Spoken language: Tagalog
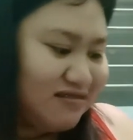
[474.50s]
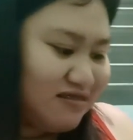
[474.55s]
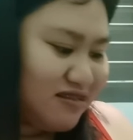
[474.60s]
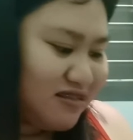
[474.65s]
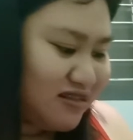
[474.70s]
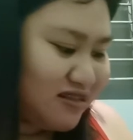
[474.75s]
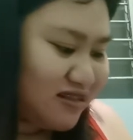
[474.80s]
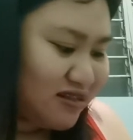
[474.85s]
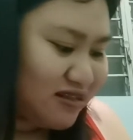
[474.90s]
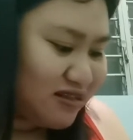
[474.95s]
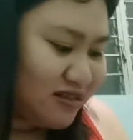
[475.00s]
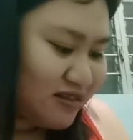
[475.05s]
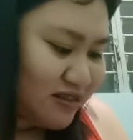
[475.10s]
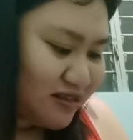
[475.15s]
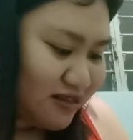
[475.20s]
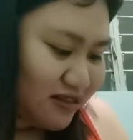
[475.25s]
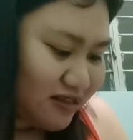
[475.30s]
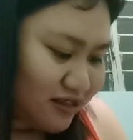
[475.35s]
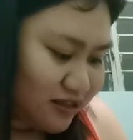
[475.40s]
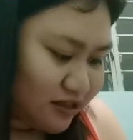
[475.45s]

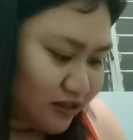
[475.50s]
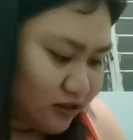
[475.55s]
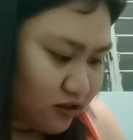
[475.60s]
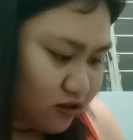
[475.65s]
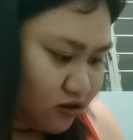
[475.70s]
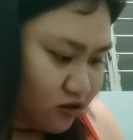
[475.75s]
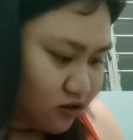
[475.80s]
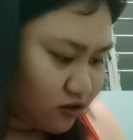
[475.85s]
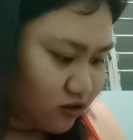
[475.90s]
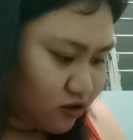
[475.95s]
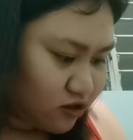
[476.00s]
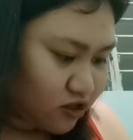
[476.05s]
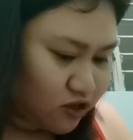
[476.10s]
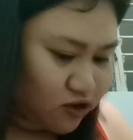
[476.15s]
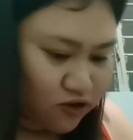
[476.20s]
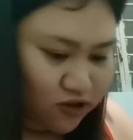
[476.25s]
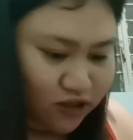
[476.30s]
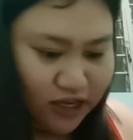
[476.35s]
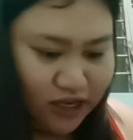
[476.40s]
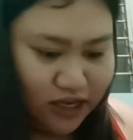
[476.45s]
Ah, ang
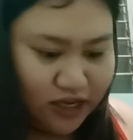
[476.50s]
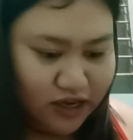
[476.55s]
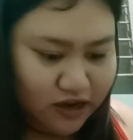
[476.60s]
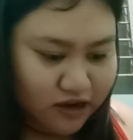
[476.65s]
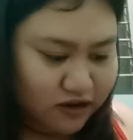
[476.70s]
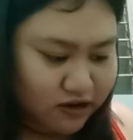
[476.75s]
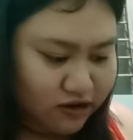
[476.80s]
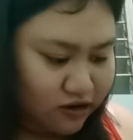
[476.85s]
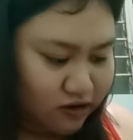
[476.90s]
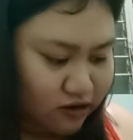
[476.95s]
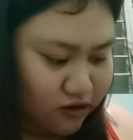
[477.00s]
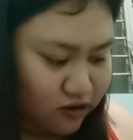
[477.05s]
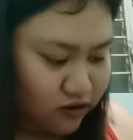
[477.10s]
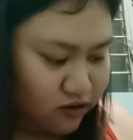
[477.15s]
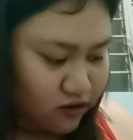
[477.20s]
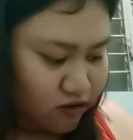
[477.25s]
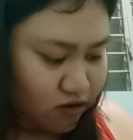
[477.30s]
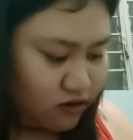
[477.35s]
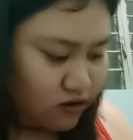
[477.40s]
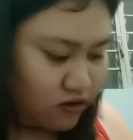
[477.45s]
cutie niya.
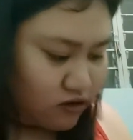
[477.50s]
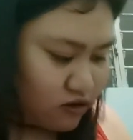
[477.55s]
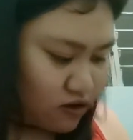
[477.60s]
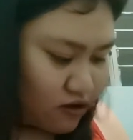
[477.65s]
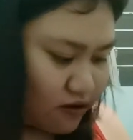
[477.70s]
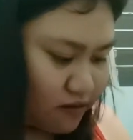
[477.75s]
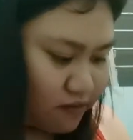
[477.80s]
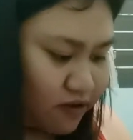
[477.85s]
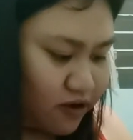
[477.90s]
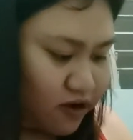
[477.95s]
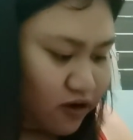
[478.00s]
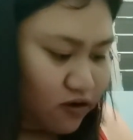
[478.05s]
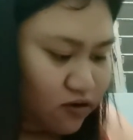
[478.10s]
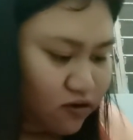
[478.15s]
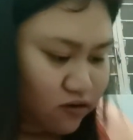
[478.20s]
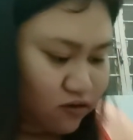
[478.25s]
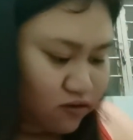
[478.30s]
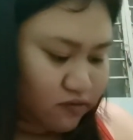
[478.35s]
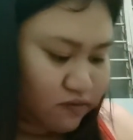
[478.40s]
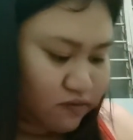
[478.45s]
Pero,